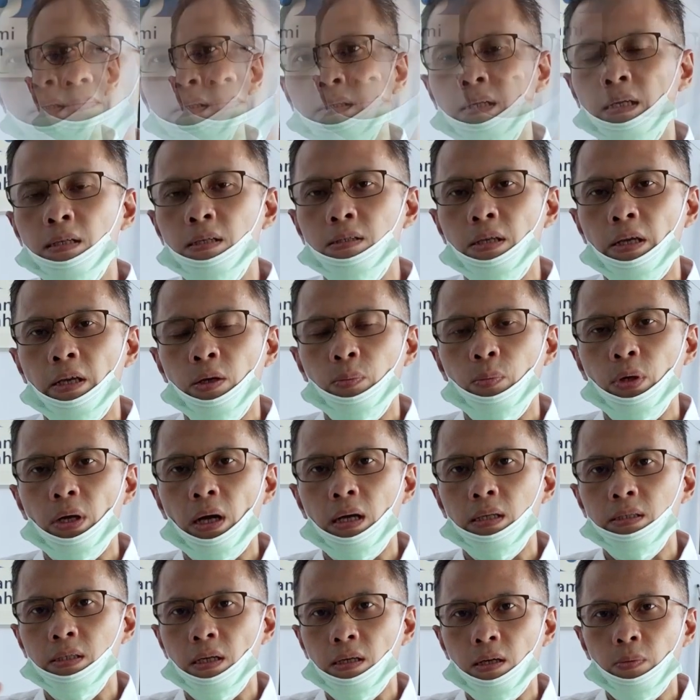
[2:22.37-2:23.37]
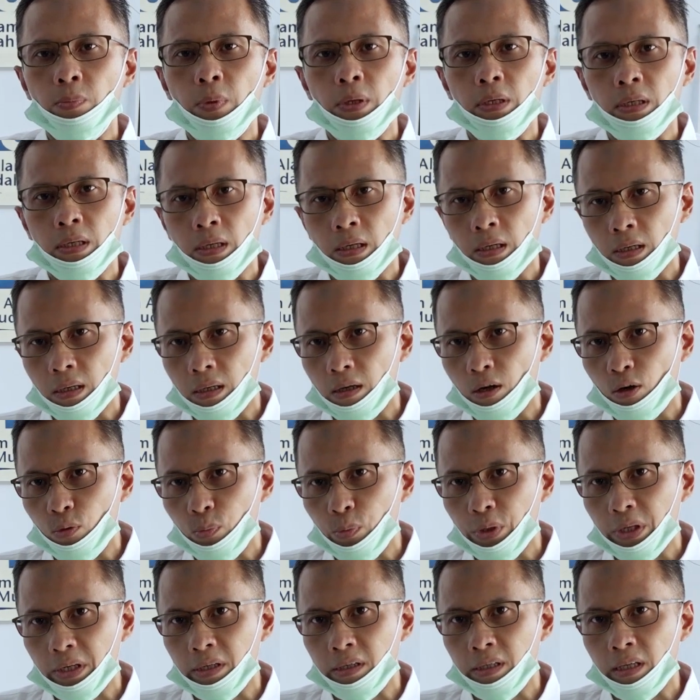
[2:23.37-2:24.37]
dan saya mengajak kepada
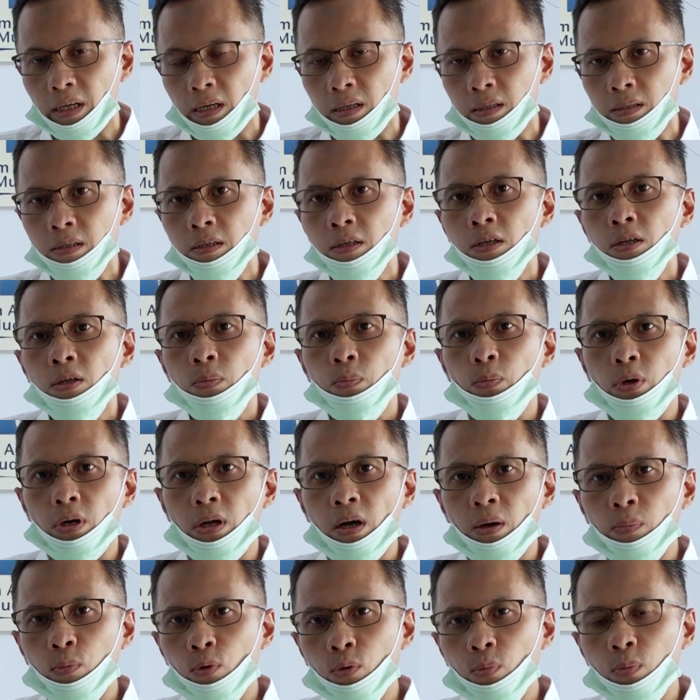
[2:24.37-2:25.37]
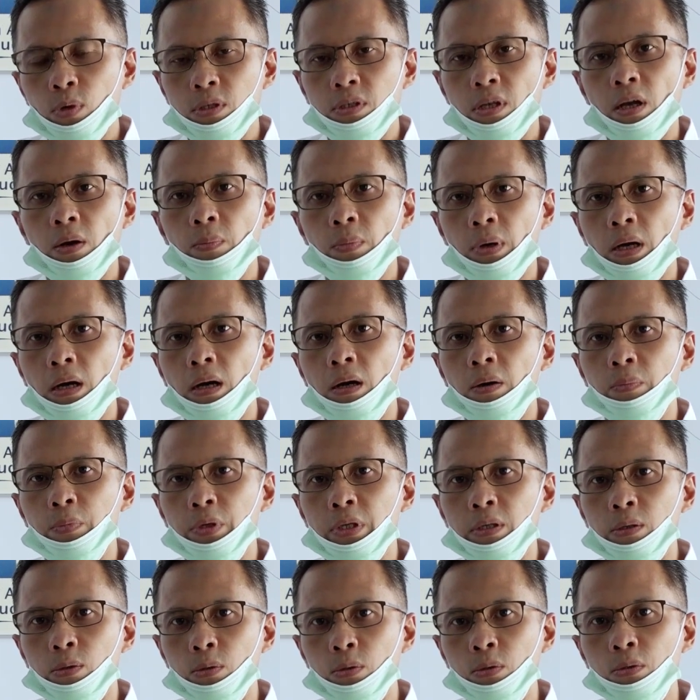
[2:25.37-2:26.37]
kaum milenial bergabung bersama
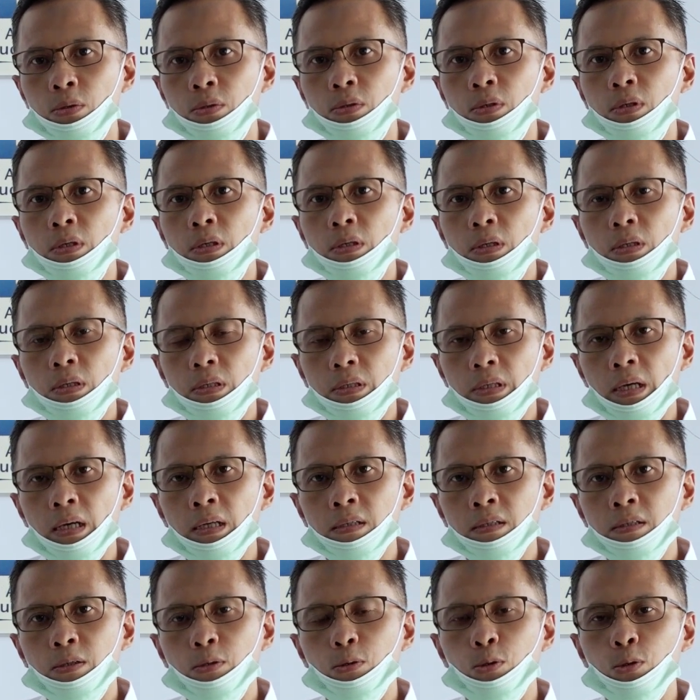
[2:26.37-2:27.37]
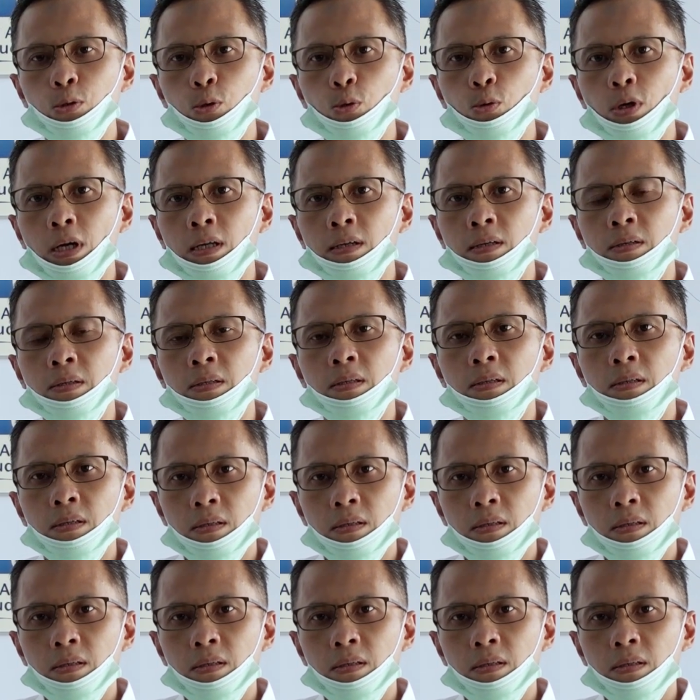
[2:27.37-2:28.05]
biru dan keuntungan